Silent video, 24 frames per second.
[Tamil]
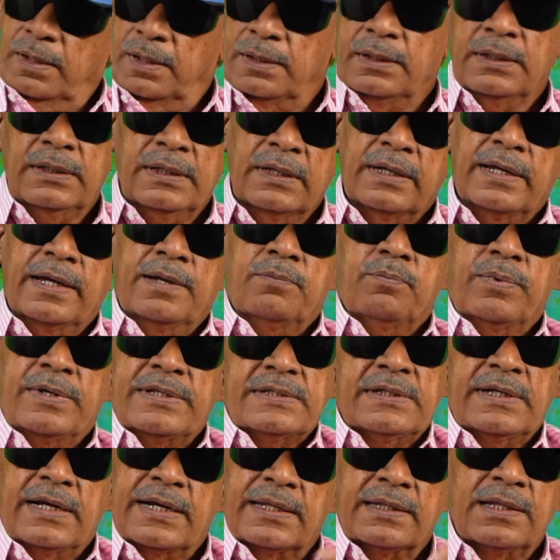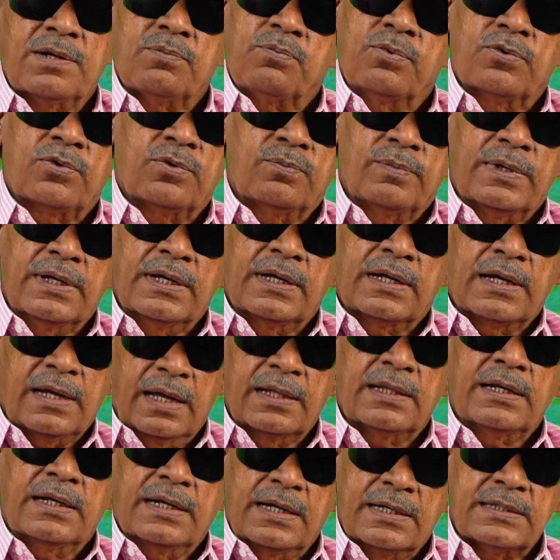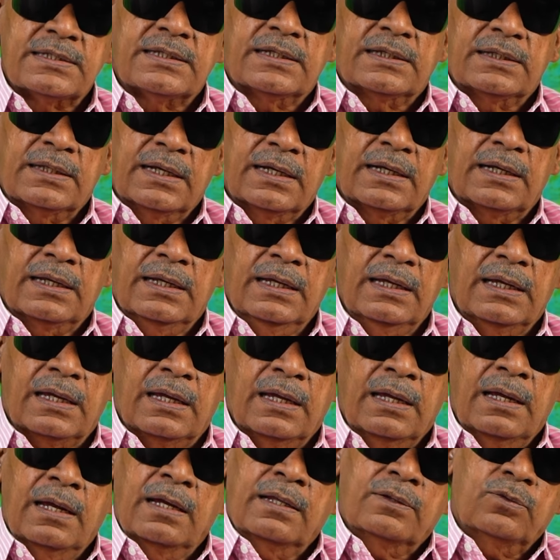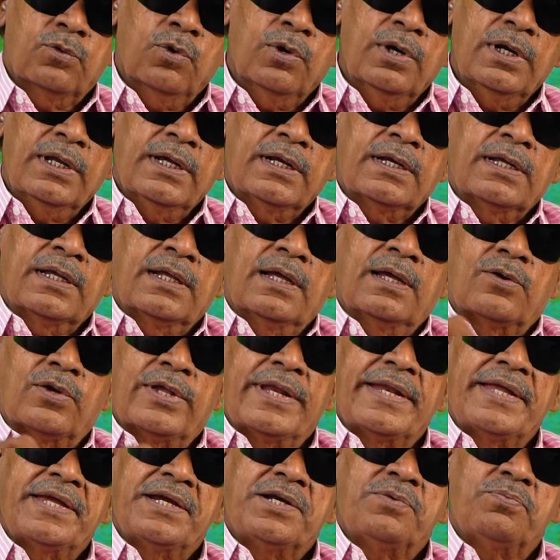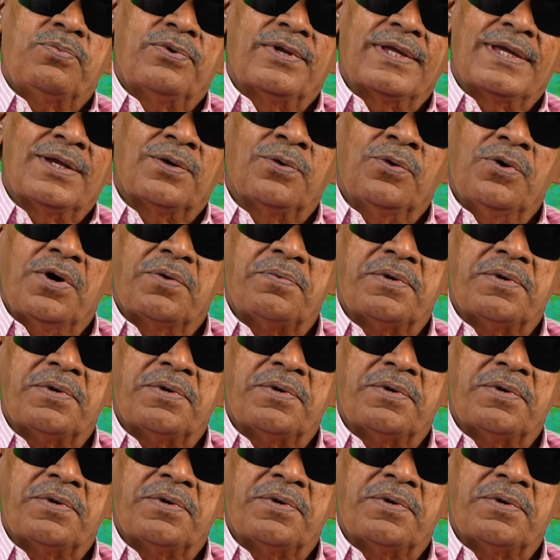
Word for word: எதுக்கு கை பிடிச்சி நடந்தால் போகிறோம்ல காதல் கடிச்சது தானே தோலில் என்ன நெருக்கிட்டு பிடிக்கணும்